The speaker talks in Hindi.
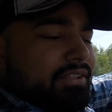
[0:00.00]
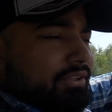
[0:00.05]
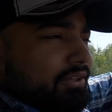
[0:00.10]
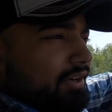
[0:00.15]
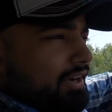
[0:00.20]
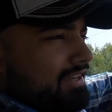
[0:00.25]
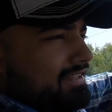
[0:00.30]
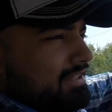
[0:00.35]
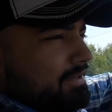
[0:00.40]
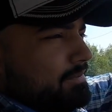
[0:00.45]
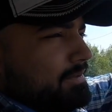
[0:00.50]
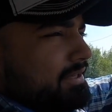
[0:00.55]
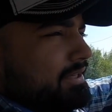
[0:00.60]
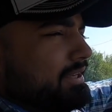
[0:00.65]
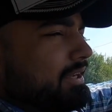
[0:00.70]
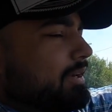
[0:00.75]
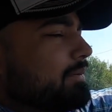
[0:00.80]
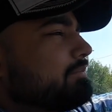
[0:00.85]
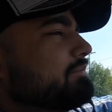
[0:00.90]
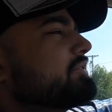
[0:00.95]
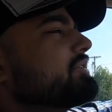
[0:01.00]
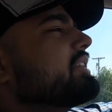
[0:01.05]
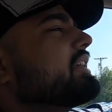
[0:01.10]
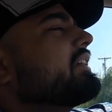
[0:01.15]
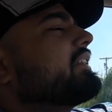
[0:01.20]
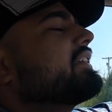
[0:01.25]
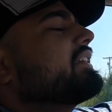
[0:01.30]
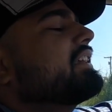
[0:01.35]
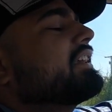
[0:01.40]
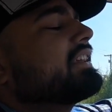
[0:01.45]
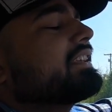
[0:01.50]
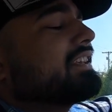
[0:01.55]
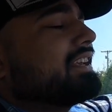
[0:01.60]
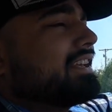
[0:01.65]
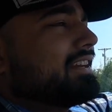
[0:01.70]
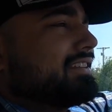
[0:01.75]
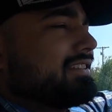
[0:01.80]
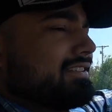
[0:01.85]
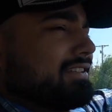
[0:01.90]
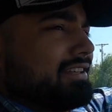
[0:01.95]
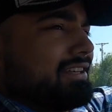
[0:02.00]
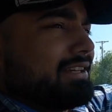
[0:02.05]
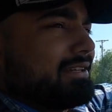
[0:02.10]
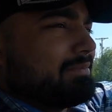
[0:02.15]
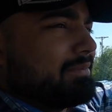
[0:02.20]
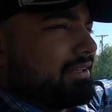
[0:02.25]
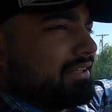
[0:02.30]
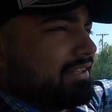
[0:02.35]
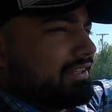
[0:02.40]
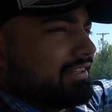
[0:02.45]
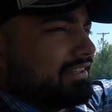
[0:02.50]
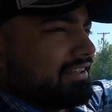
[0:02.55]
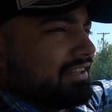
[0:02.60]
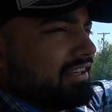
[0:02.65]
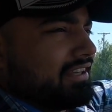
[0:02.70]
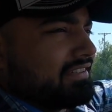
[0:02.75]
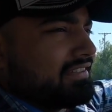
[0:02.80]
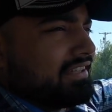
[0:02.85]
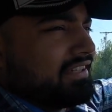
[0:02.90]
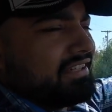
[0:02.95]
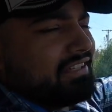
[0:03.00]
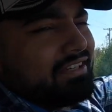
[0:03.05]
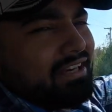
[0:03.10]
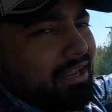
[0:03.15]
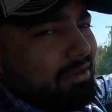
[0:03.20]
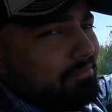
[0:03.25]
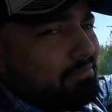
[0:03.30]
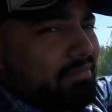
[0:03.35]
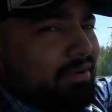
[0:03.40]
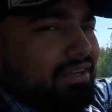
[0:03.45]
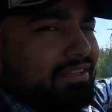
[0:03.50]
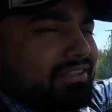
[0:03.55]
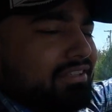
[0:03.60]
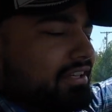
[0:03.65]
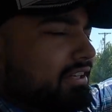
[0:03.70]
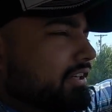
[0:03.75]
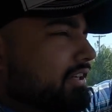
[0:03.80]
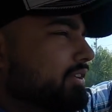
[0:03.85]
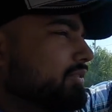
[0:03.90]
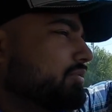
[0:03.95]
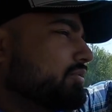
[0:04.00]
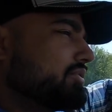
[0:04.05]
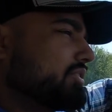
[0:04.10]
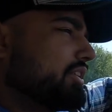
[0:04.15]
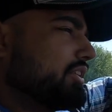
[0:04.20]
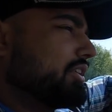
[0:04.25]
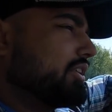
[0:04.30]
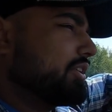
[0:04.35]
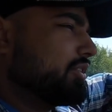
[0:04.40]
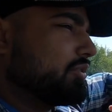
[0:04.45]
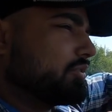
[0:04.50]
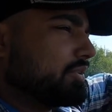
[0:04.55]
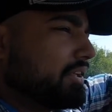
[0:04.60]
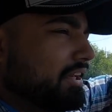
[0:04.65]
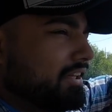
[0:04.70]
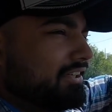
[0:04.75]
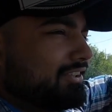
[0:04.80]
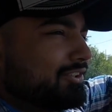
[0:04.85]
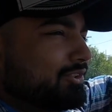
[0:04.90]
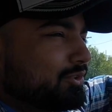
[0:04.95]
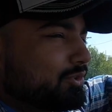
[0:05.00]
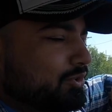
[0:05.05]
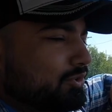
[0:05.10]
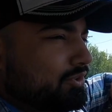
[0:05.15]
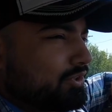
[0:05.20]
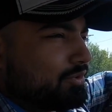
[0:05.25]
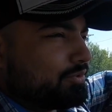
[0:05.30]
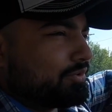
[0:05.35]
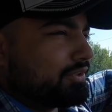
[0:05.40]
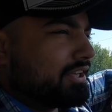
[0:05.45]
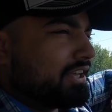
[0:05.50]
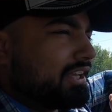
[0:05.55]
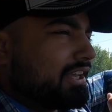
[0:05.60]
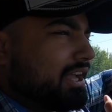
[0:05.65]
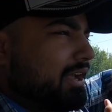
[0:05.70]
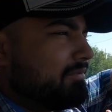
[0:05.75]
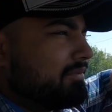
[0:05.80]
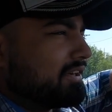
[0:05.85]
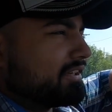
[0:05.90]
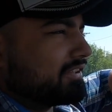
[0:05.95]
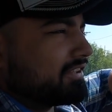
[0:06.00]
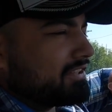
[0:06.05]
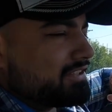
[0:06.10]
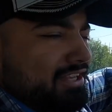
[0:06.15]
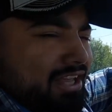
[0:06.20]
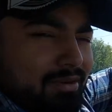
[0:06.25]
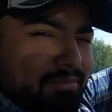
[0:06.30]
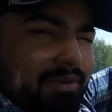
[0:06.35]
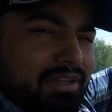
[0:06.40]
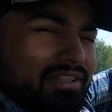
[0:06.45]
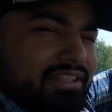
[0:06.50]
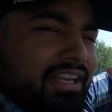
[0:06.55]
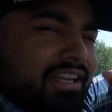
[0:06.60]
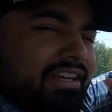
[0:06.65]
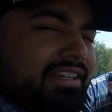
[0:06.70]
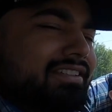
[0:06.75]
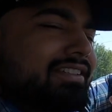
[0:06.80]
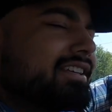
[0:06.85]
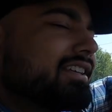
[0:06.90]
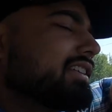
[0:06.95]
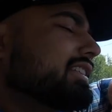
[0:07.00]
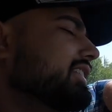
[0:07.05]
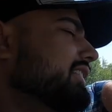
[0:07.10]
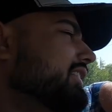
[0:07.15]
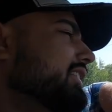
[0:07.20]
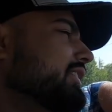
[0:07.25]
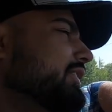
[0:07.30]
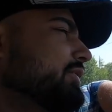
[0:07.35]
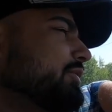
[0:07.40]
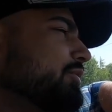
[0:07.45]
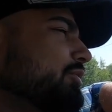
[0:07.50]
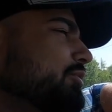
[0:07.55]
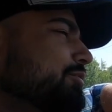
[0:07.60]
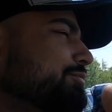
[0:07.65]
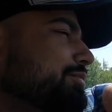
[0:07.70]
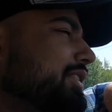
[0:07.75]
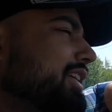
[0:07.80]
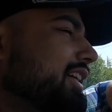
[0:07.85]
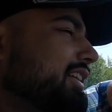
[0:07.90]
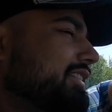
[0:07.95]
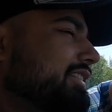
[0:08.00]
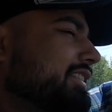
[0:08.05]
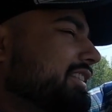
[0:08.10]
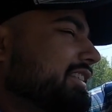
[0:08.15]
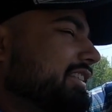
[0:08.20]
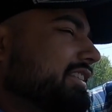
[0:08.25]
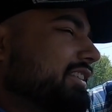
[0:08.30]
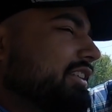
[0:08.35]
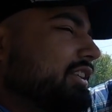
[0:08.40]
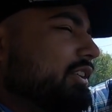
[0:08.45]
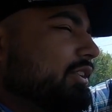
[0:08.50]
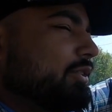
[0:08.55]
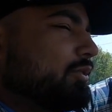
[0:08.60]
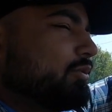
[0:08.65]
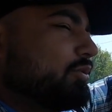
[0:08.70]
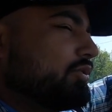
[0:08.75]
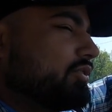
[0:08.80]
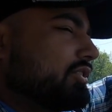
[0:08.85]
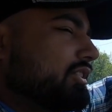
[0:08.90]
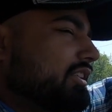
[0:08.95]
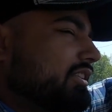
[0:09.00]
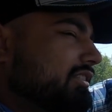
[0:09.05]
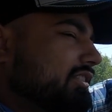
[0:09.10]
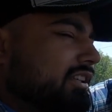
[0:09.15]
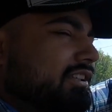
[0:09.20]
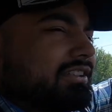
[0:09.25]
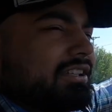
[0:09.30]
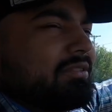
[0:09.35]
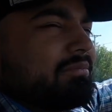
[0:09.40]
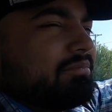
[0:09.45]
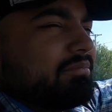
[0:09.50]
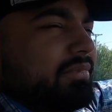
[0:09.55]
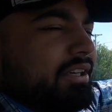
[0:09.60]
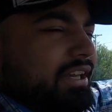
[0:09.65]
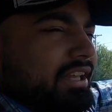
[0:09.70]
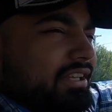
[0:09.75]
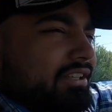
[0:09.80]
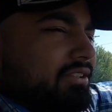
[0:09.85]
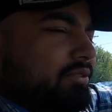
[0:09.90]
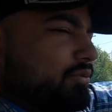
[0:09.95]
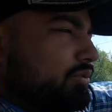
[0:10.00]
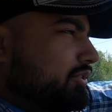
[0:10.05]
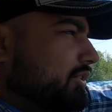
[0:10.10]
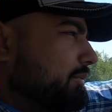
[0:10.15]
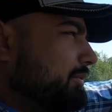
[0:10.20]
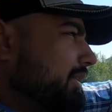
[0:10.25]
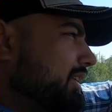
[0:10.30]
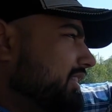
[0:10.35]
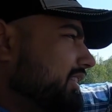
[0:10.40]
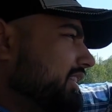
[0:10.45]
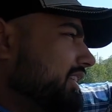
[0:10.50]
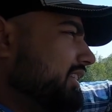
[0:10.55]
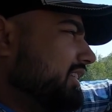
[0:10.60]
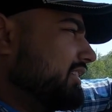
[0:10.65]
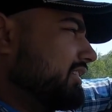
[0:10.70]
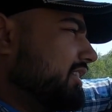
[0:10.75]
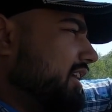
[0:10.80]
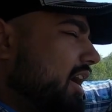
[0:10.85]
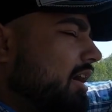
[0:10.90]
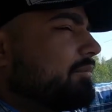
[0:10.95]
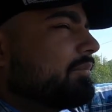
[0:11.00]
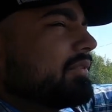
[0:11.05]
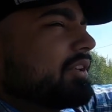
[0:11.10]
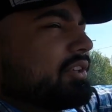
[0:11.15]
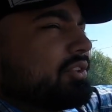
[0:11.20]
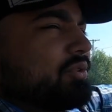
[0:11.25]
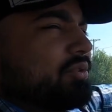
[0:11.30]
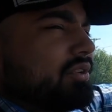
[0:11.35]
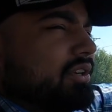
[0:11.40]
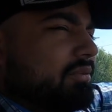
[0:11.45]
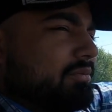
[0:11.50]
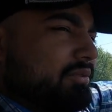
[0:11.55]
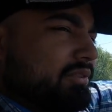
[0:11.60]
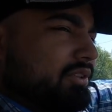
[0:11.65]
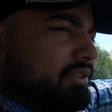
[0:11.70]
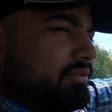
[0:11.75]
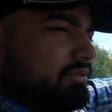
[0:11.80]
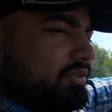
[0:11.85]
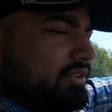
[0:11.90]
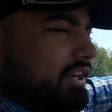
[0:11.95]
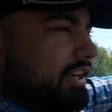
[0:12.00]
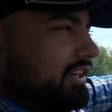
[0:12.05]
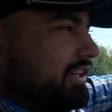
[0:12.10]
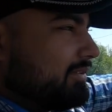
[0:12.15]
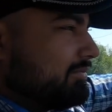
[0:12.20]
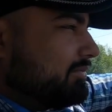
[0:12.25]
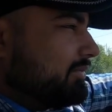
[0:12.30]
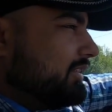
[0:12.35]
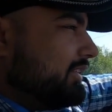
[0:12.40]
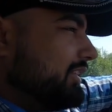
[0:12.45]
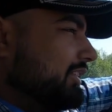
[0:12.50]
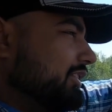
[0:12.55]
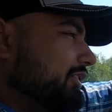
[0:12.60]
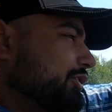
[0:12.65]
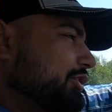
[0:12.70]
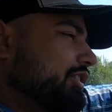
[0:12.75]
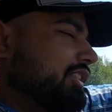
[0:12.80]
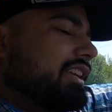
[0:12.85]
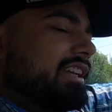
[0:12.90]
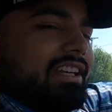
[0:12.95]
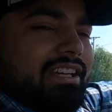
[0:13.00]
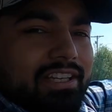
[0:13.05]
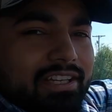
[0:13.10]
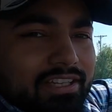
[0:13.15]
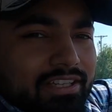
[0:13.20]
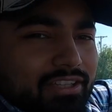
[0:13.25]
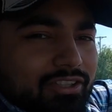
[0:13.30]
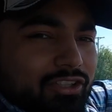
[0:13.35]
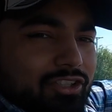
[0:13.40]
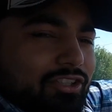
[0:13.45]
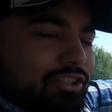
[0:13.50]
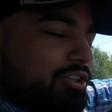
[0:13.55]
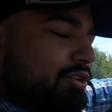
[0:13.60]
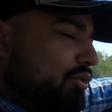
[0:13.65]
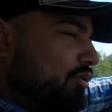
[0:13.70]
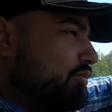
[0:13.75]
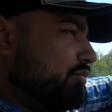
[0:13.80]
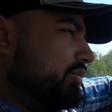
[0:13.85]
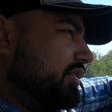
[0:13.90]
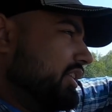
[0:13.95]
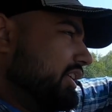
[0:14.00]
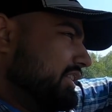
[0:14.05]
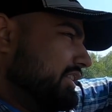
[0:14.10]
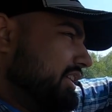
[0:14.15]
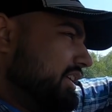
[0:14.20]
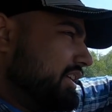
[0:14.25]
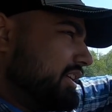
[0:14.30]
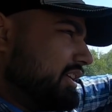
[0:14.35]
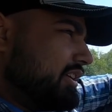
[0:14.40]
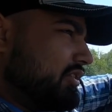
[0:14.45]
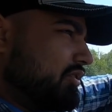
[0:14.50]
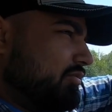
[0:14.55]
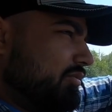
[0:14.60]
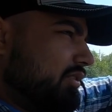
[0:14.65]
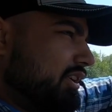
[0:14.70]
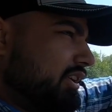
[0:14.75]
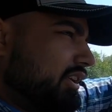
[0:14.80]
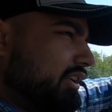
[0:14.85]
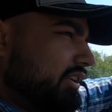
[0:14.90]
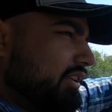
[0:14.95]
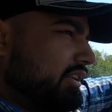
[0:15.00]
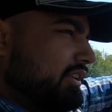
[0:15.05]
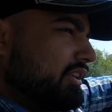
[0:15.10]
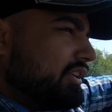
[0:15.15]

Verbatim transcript: सो so गाइज अभी हम जा रहे हैं गैरेज सेल में ऐसे ही टाइम पास करने कुछ करने को था नहीं तो सोचा उठ के एक काम करते हैं चार पांच गैरेज सेल घूम के आते हैं कुछ सस्ता सा बढ़िया सा कुछ सामान देखा काम का छोटा मोटा कुछ आइटम तो ले लेंगे नहीं तो सिर्फ घूम के आ जाएंगे राउंड मार के